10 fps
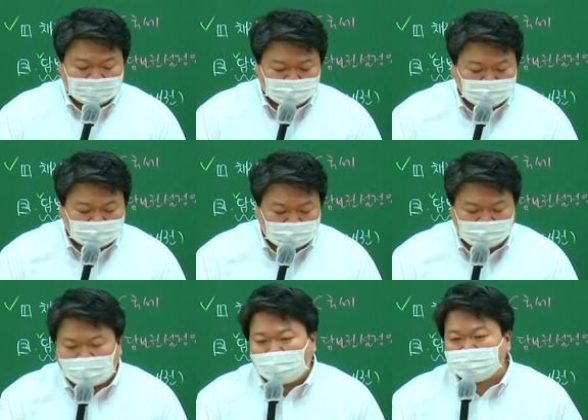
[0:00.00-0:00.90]
국세는
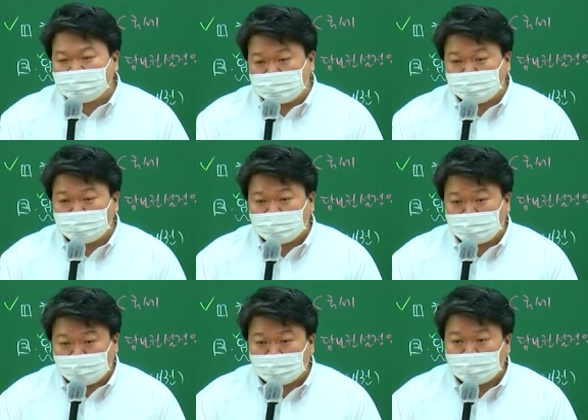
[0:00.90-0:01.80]
강제 징수비라고
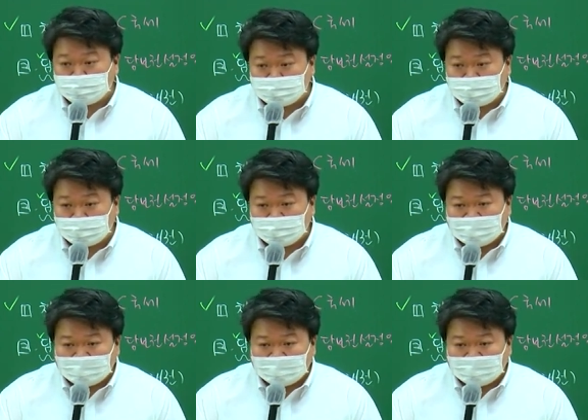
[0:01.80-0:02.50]
표현할 뿐이에요.